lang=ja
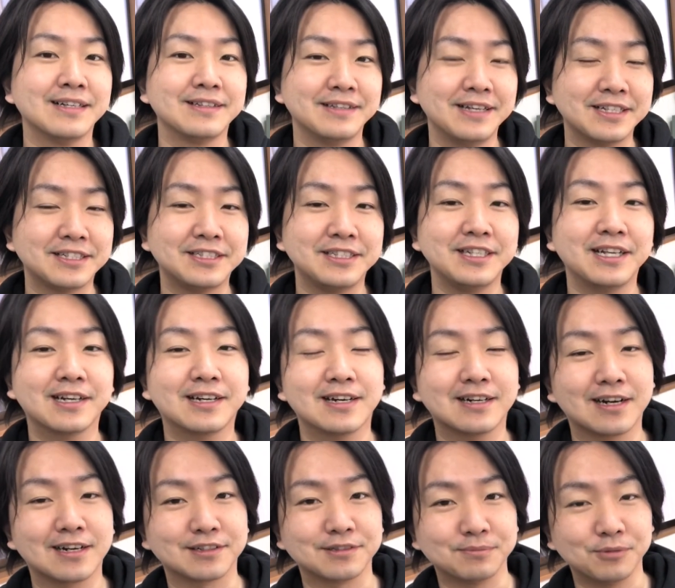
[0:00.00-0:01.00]
ね、仕入れ
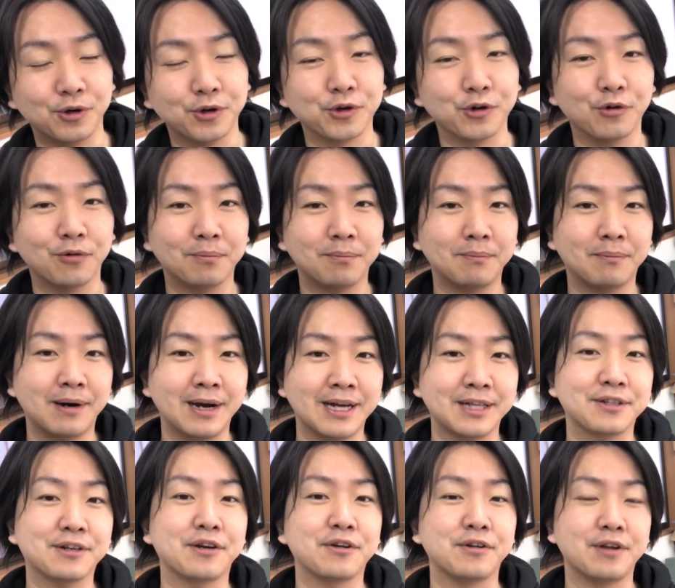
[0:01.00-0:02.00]
価格も4万
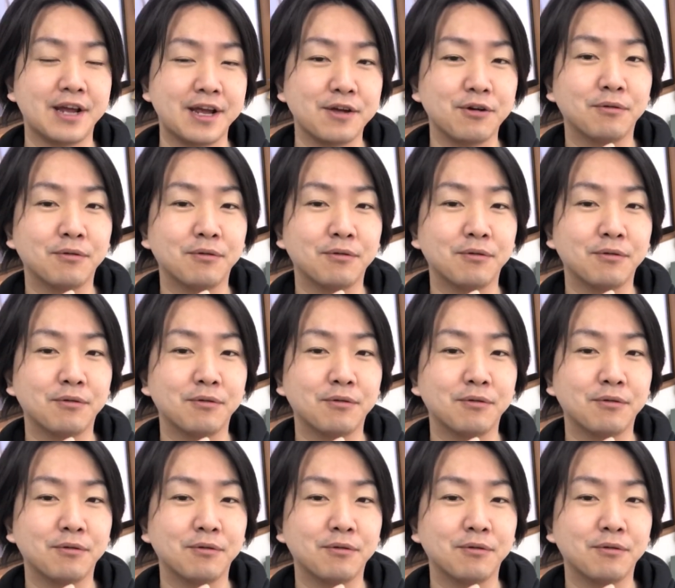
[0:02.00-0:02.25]
円とかいうね、